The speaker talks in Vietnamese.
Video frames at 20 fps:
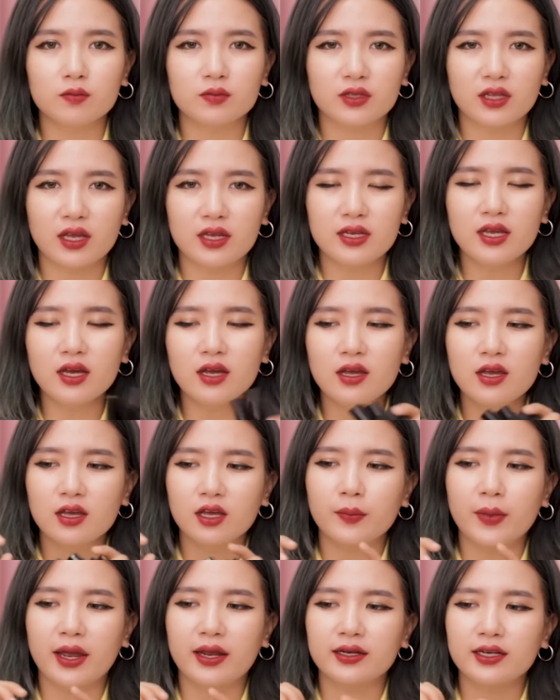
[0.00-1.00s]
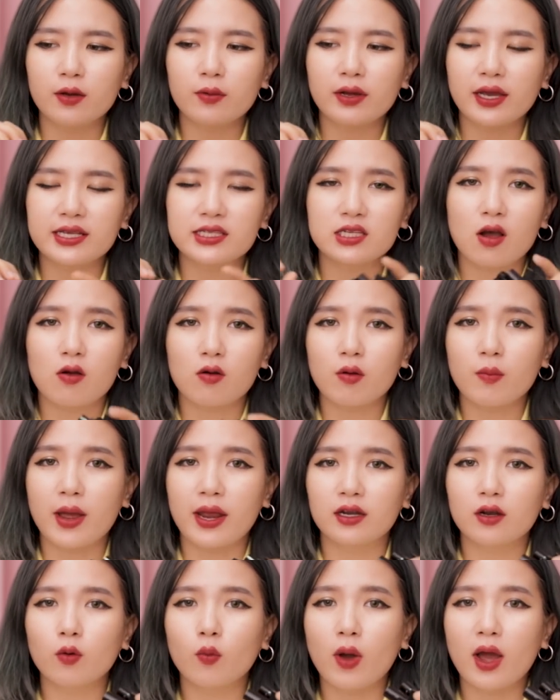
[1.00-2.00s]
một tí á, bạn nếu mà cây son của
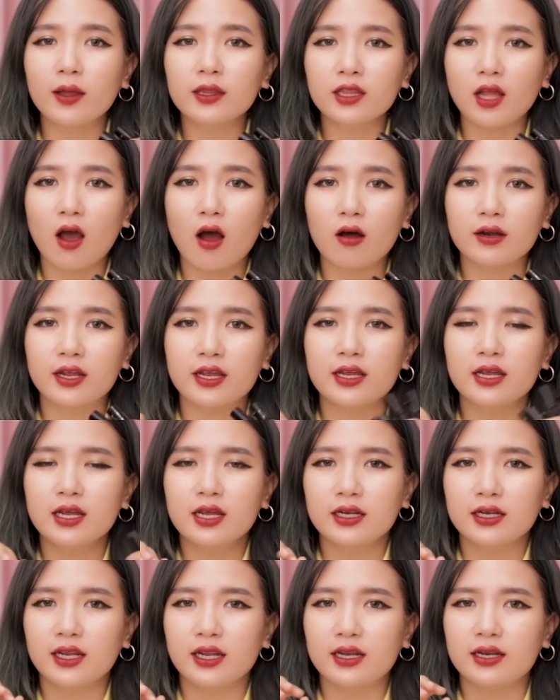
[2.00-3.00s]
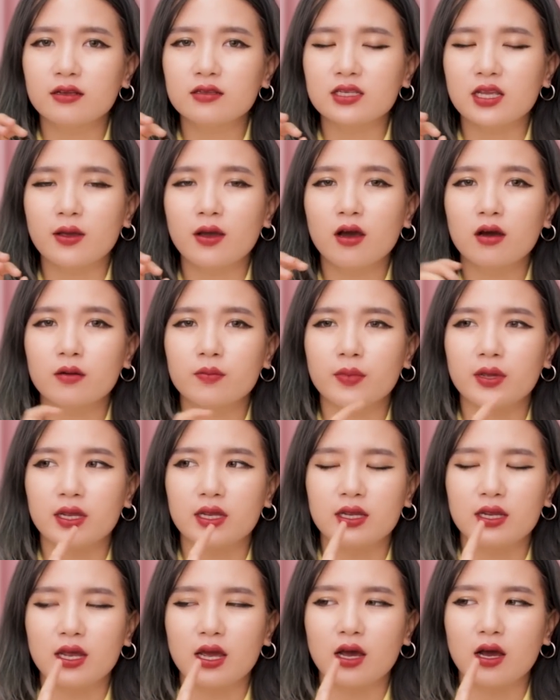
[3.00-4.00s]
bạn nó quá to đi thì nó sẽ hơi bị
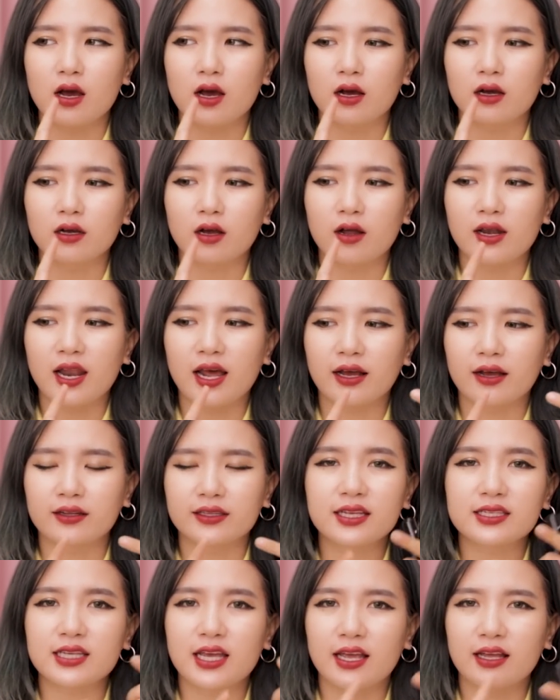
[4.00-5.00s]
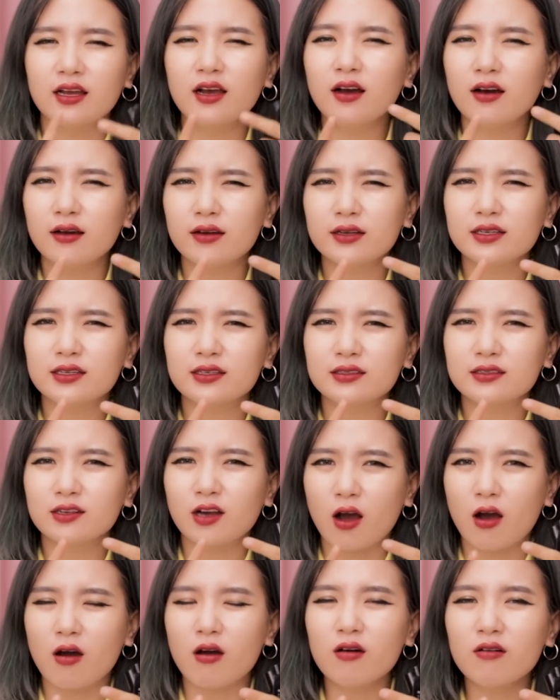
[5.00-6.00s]
uh, gọi là người ta sẽ hơi
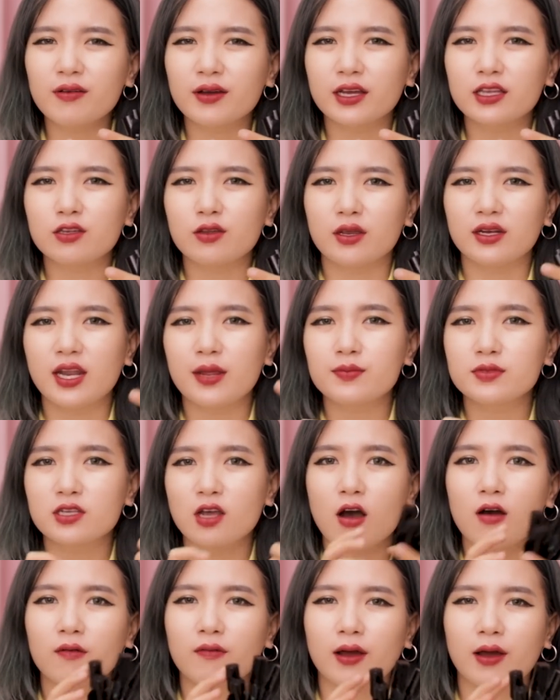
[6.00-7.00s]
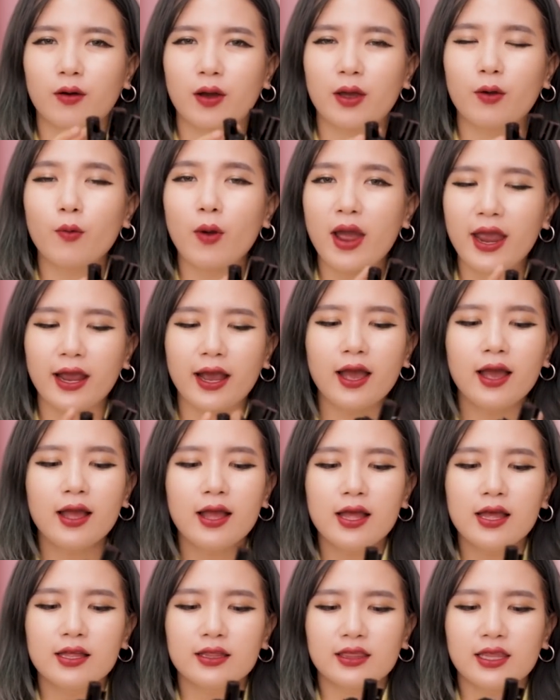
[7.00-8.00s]
khó về cái chuyện đem son vào hải quan á.
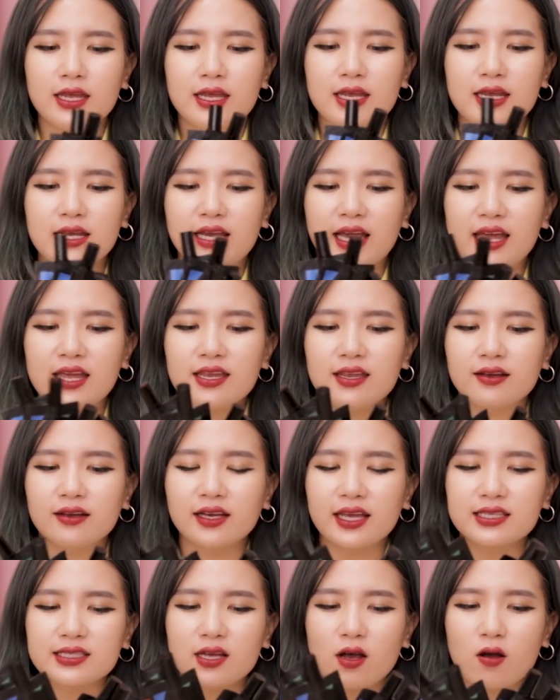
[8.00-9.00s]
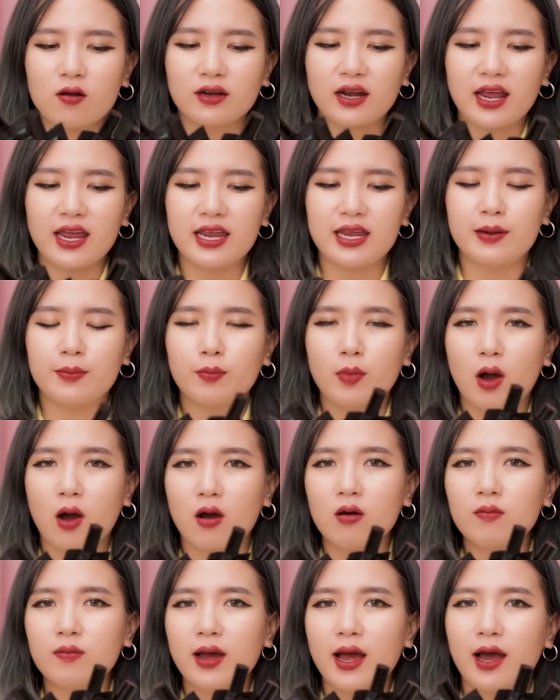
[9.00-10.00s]
Thì cái những cây son này
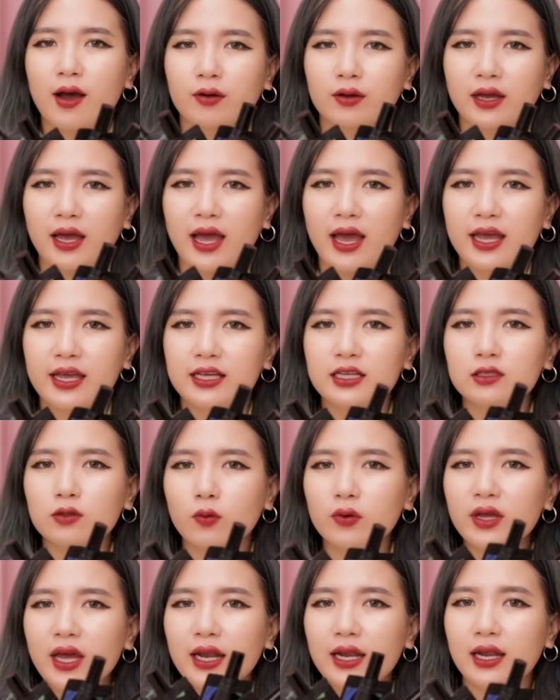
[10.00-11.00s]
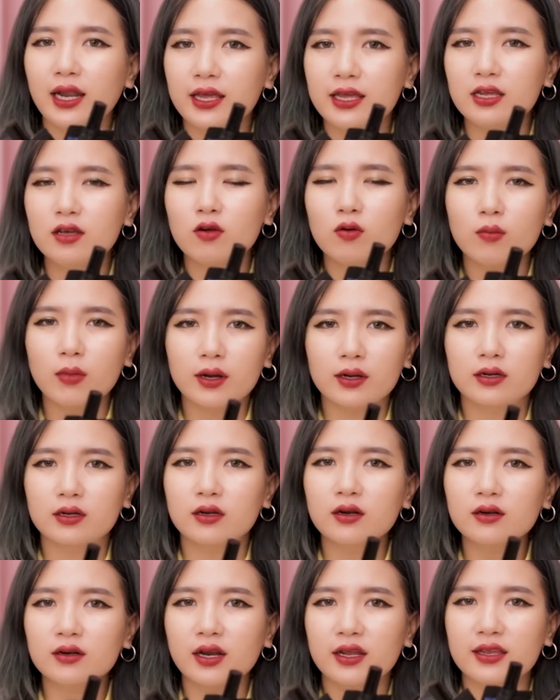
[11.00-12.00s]
bỏ vào cái túi hành lý của mình
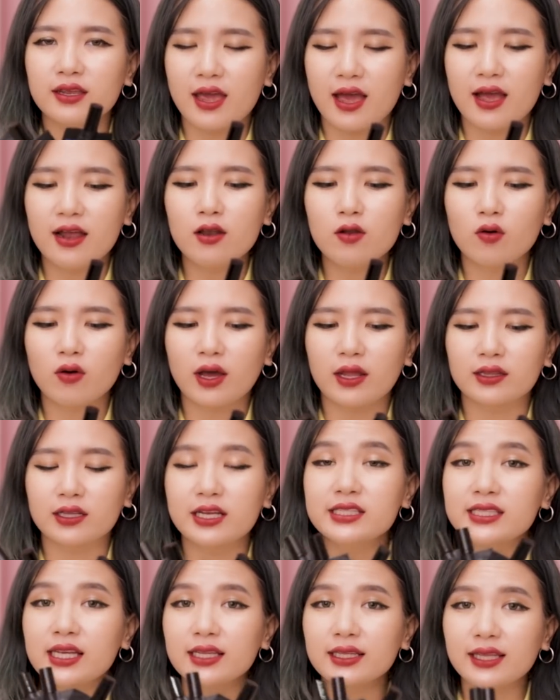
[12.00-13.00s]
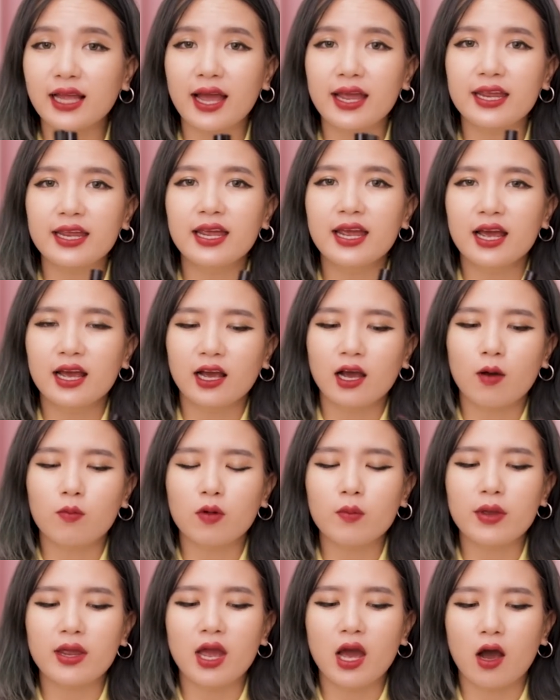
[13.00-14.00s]
rất là dễ luôn, hành lý xách tay
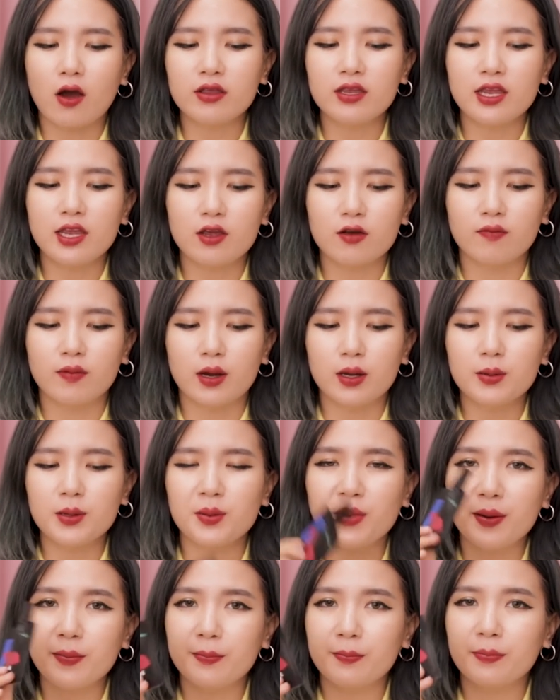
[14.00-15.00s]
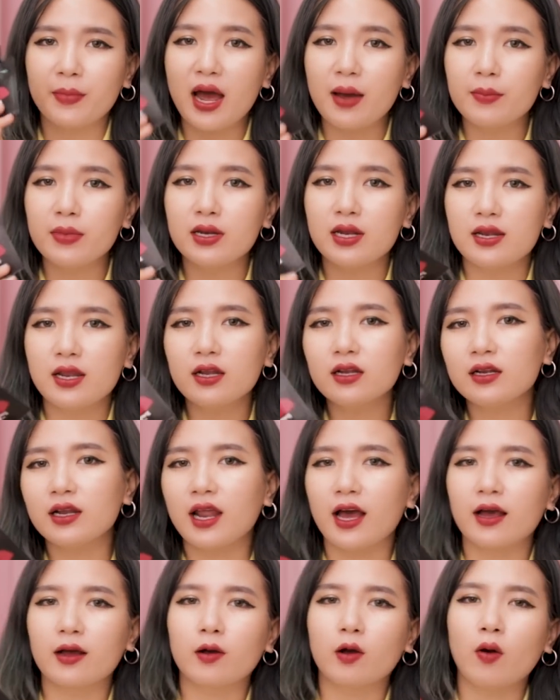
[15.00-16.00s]
không có bị hỏi nhiều, bởi vì ba mi li lít
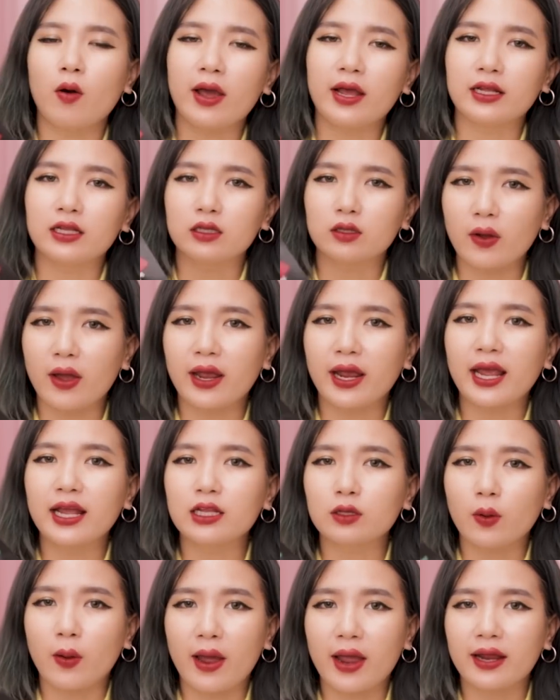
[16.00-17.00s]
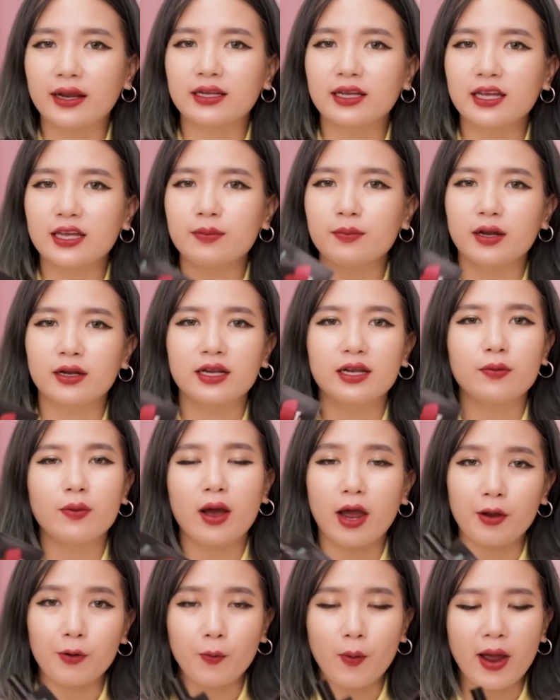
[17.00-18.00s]
là hoàn toàn an toàn khi mà đi
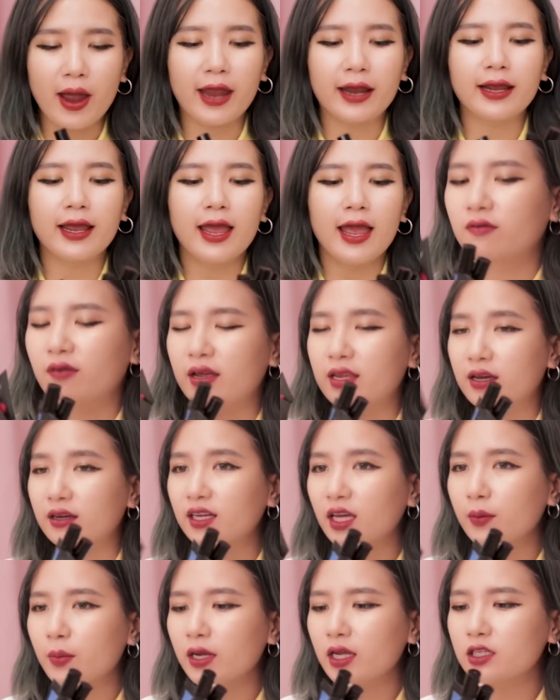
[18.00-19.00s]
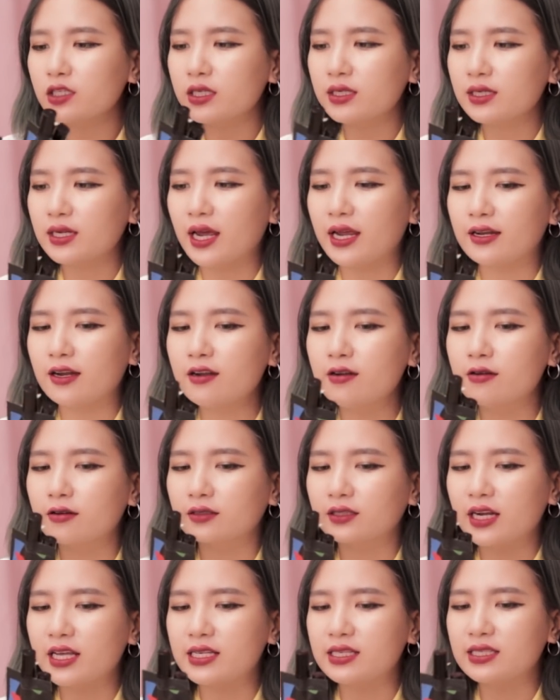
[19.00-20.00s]
qua hải quan. Và những cái packaging này nó được
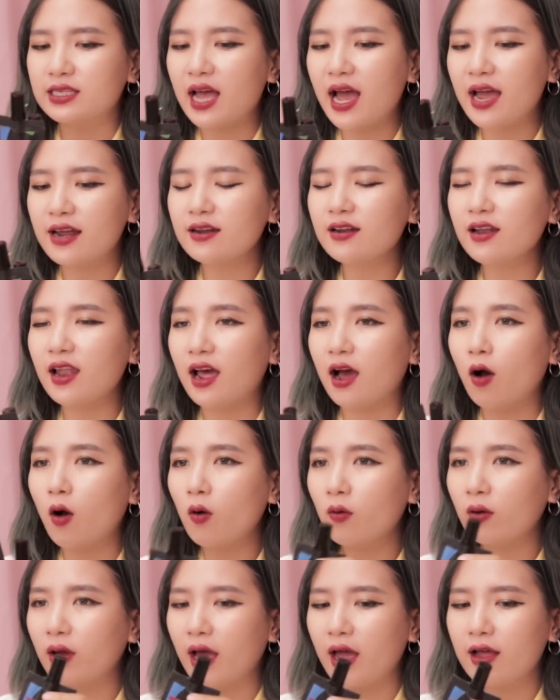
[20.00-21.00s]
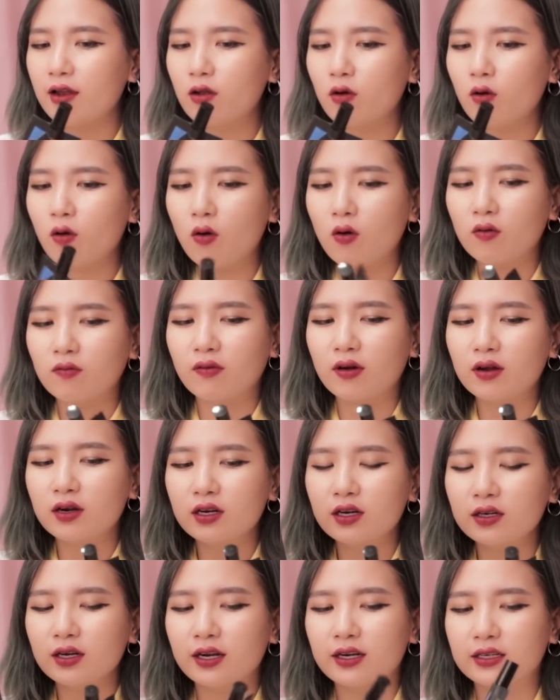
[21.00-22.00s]
design rất là ok luôn, với
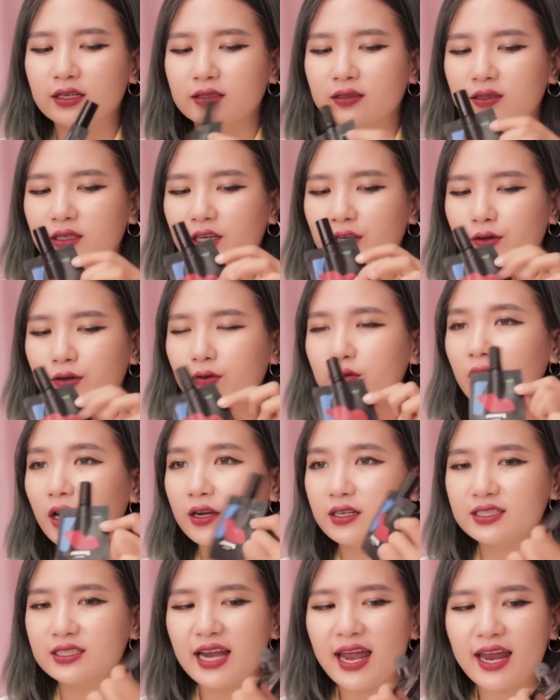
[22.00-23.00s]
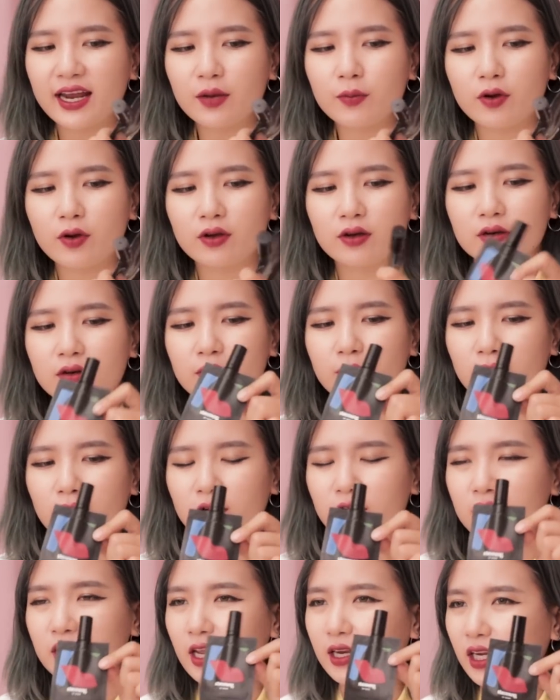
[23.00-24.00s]
rất là kiểu thời trang á mọi người. Mọi
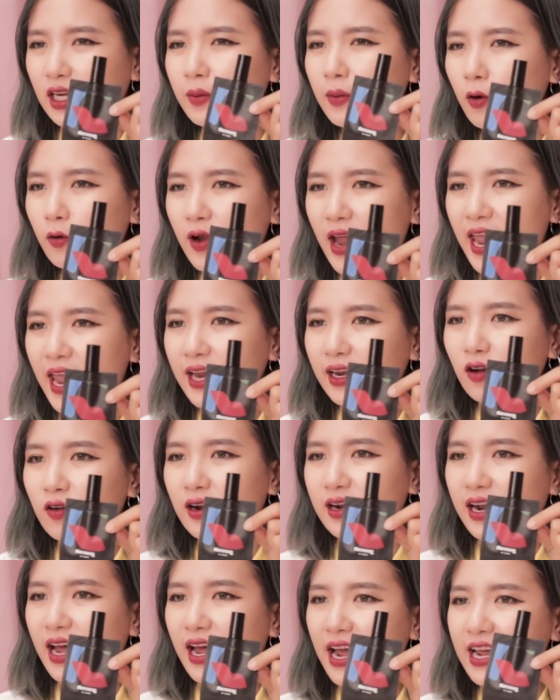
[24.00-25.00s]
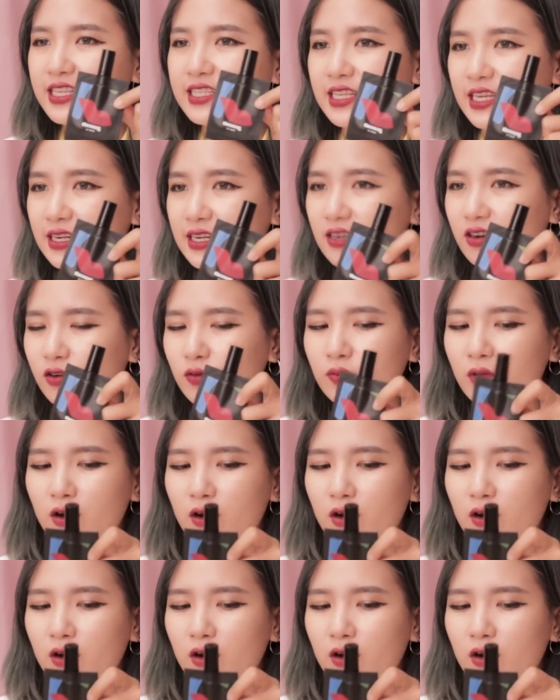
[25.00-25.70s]
người nhìn cái màu đen thôi là thấy xịn rồi đúng